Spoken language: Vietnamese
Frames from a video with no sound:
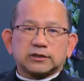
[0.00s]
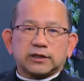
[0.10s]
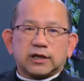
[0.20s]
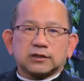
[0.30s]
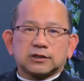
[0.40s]
ta
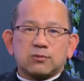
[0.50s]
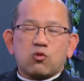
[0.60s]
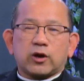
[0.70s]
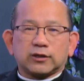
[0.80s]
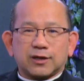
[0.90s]
sẽ yeah. Dạ. sớm
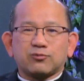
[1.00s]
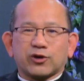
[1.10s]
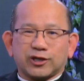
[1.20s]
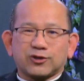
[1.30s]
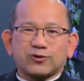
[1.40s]
hoàn tất
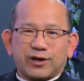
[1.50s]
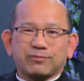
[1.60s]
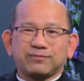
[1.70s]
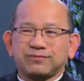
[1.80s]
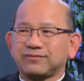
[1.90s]
một cách tốt đẹp.